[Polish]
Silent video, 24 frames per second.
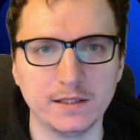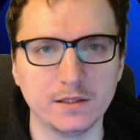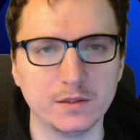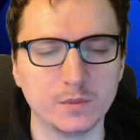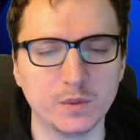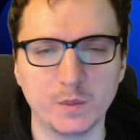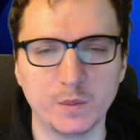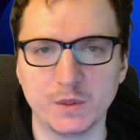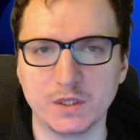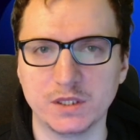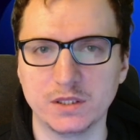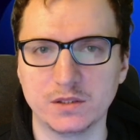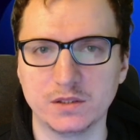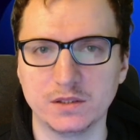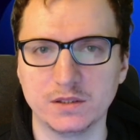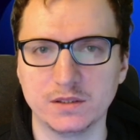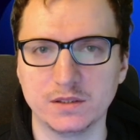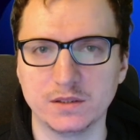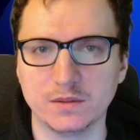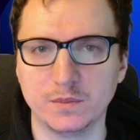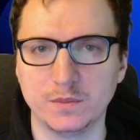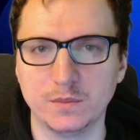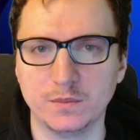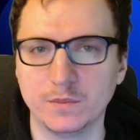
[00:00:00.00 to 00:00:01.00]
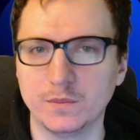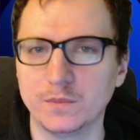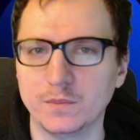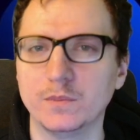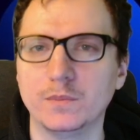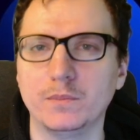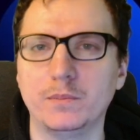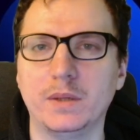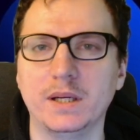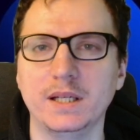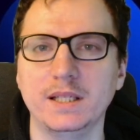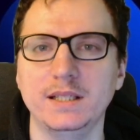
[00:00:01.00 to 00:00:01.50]
no bo przecież to jest
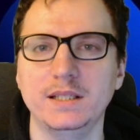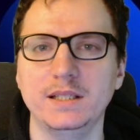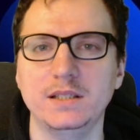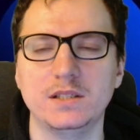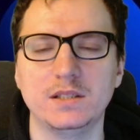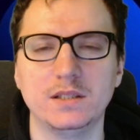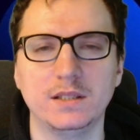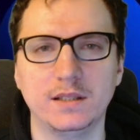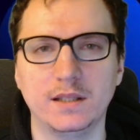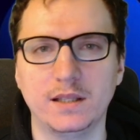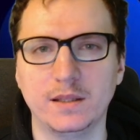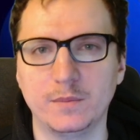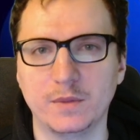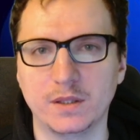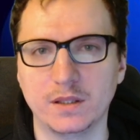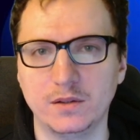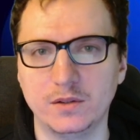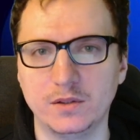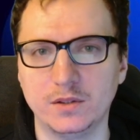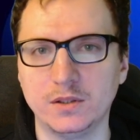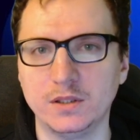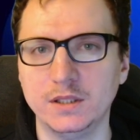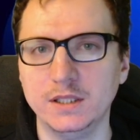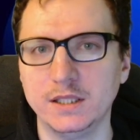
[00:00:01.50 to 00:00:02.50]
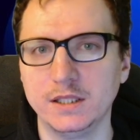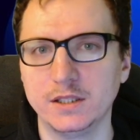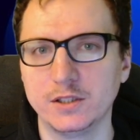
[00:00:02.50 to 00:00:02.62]
bajeczny temat do